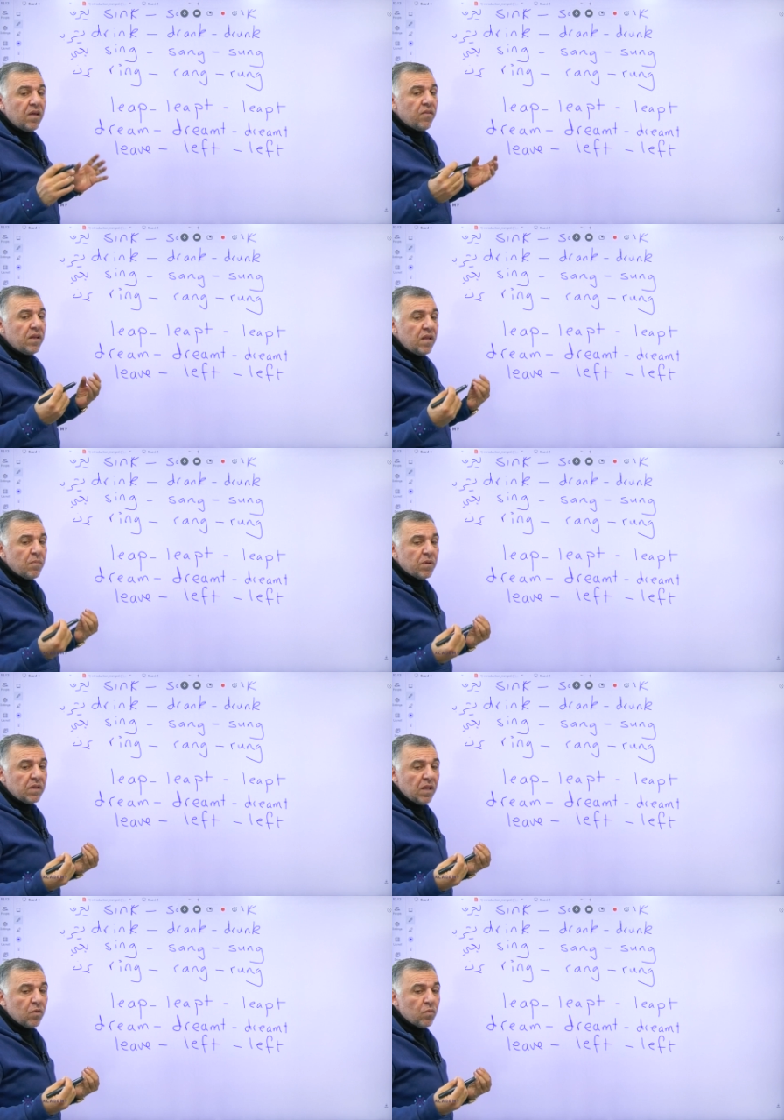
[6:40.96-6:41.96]
إذا يا
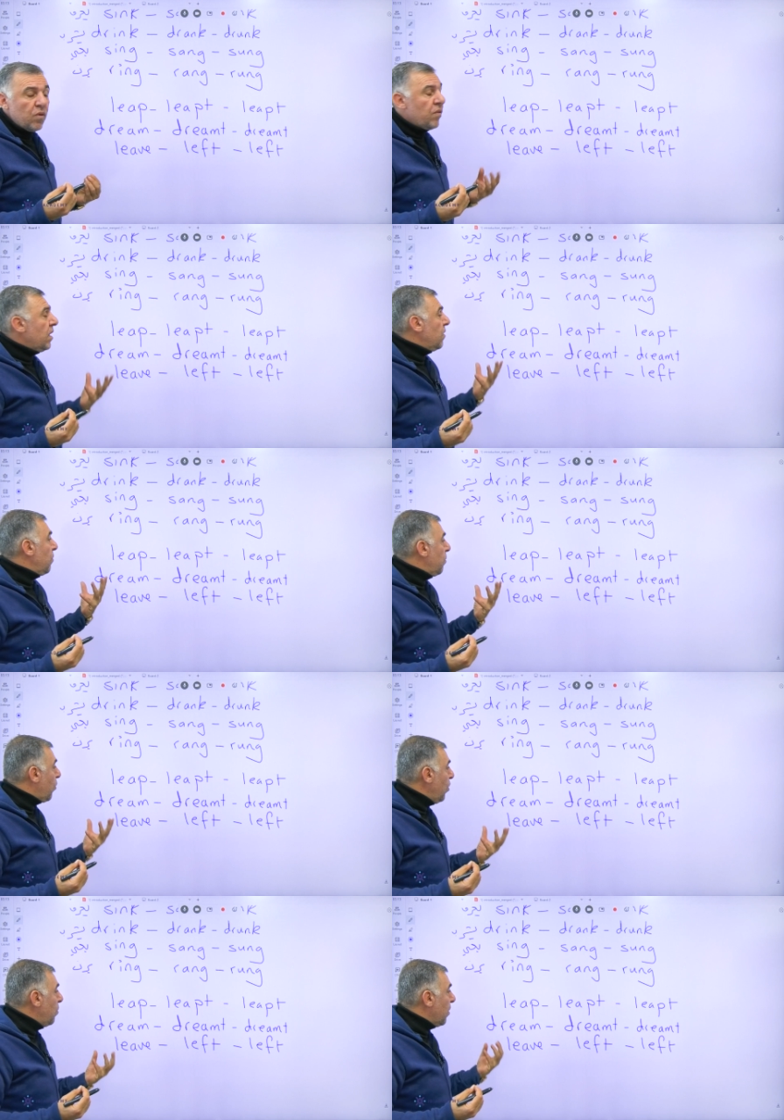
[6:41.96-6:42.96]
برضه عليكم إذا
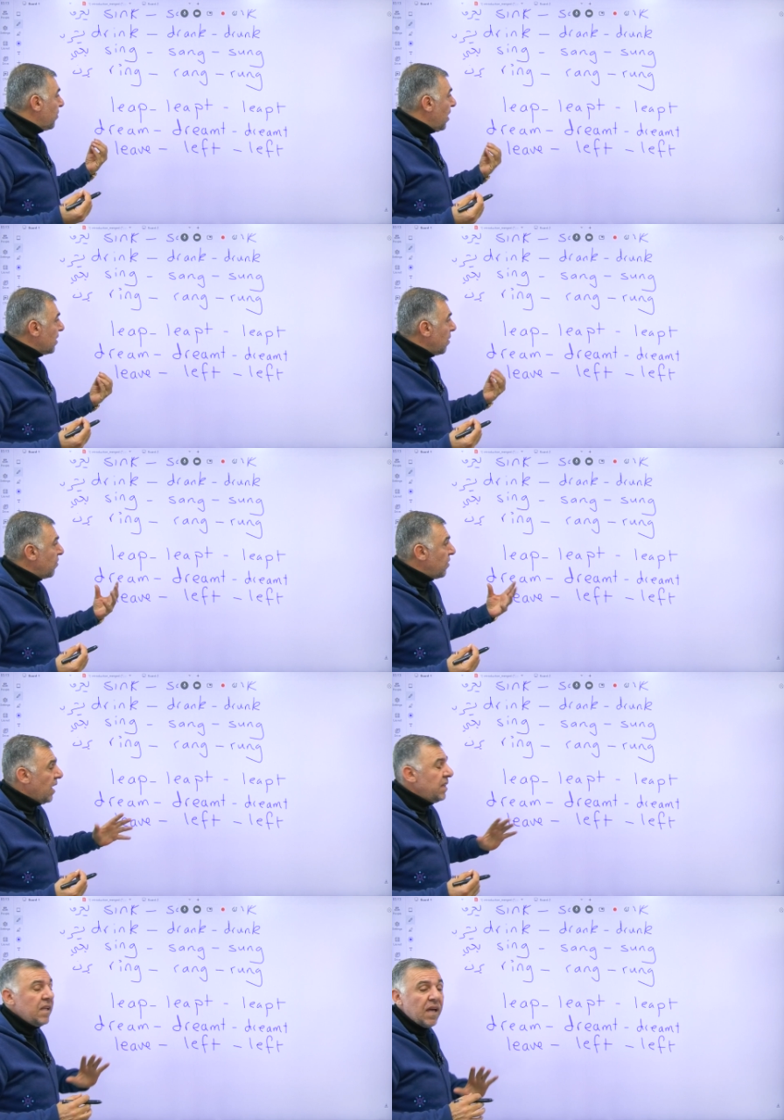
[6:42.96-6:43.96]
بكل بساطة
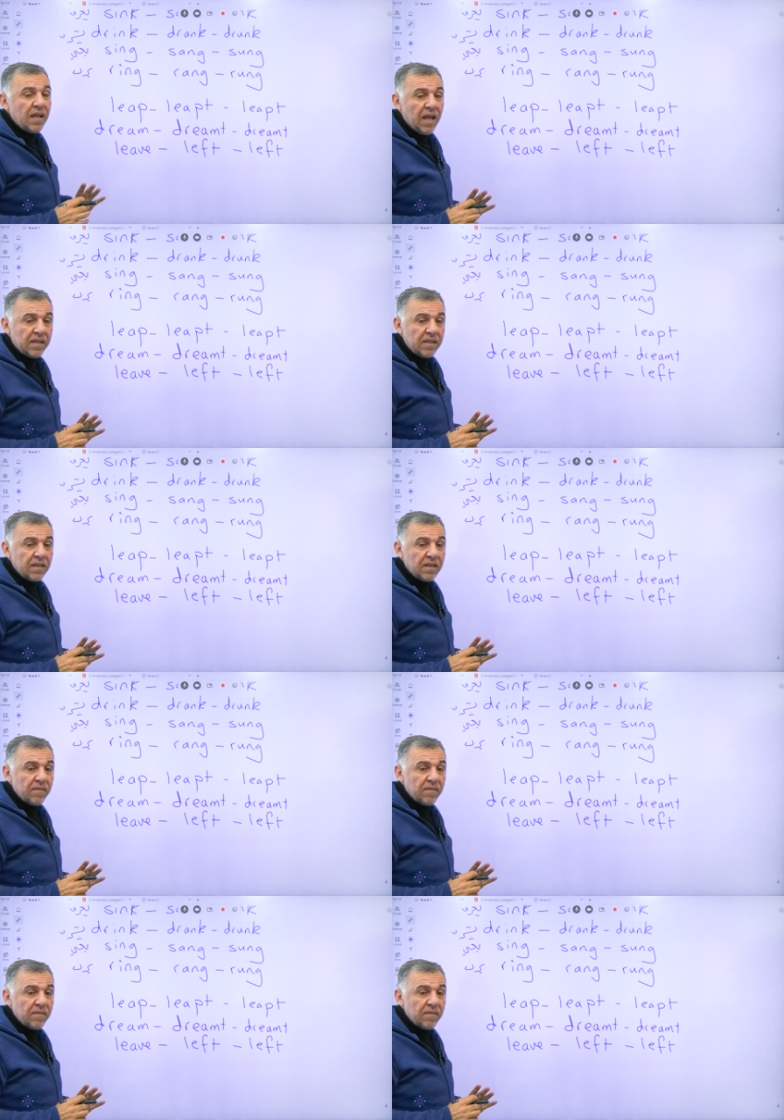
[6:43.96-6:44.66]
بتساعدني هاي حكي